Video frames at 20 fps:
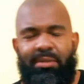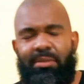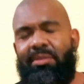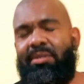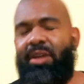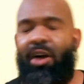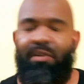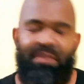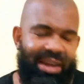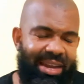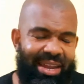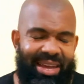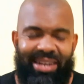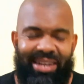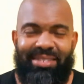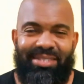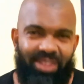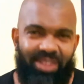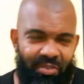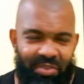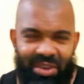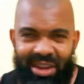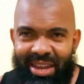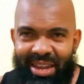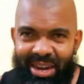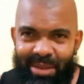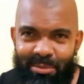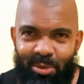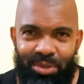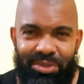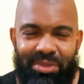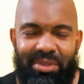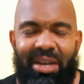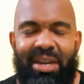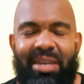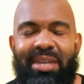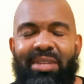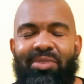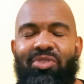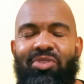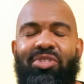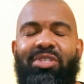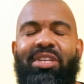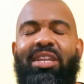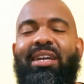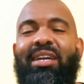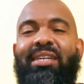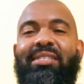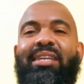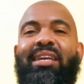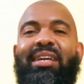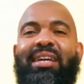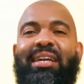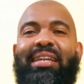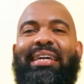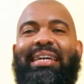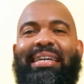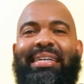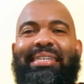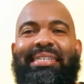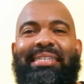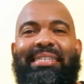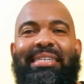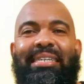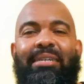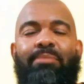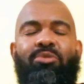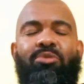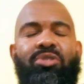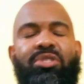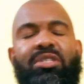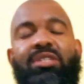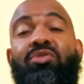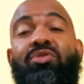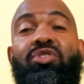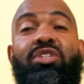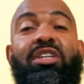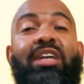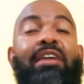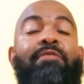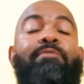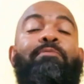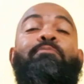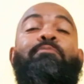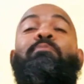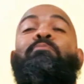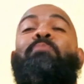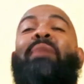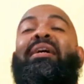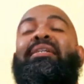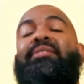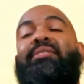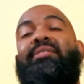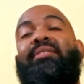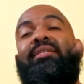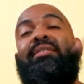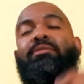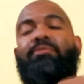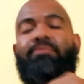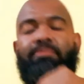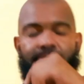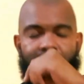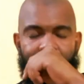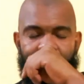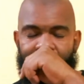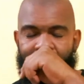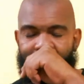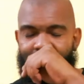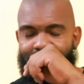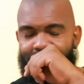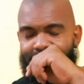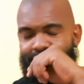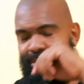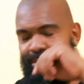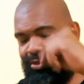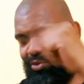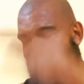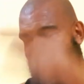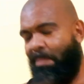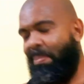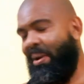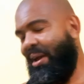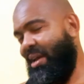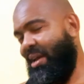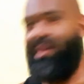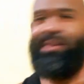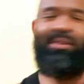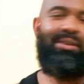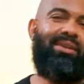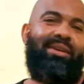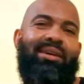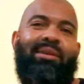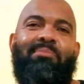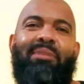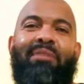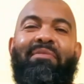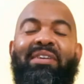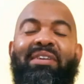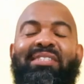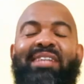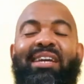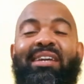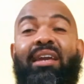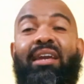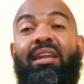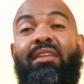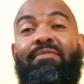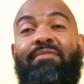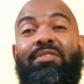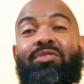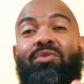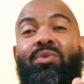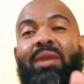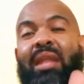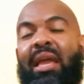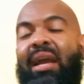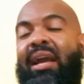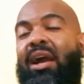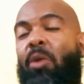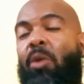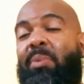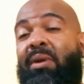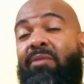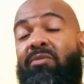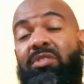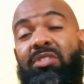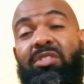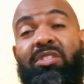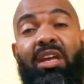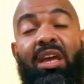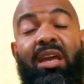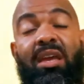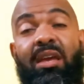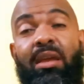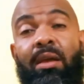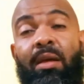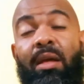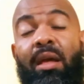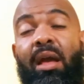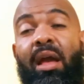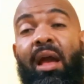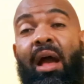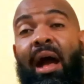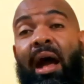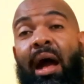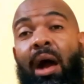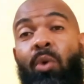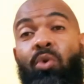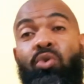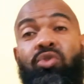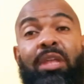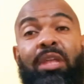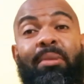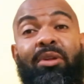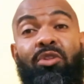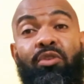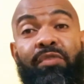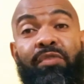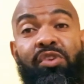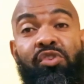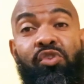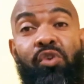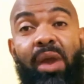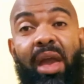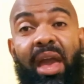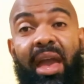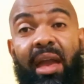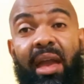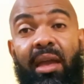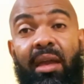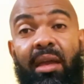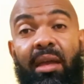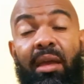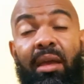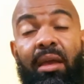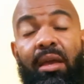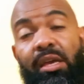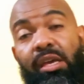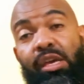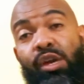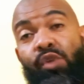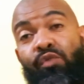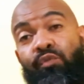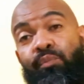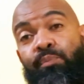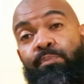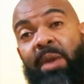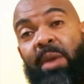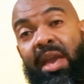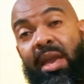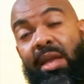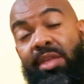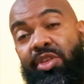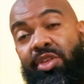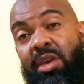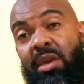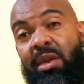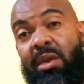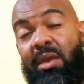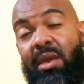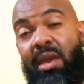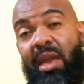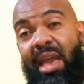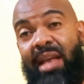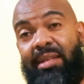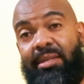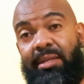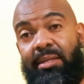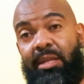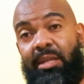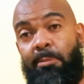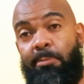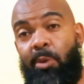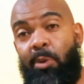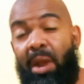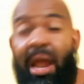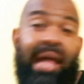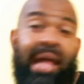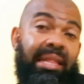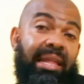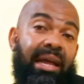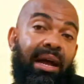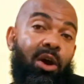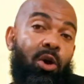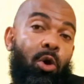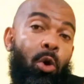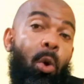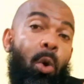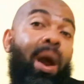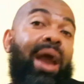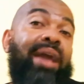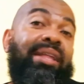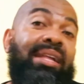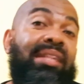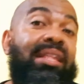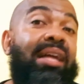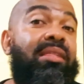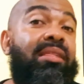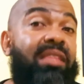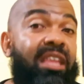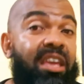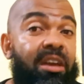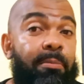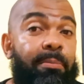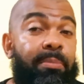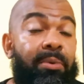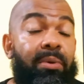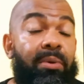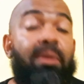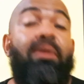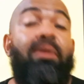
Salve galera, salve galera, Montanha dos trinques aí galera, Montanha dos trinques passando, desculpa, para fazer aquele vídeo legal para você aí. O tema do vídeo é, eu perdi essa temporada ou ainda dá tempo?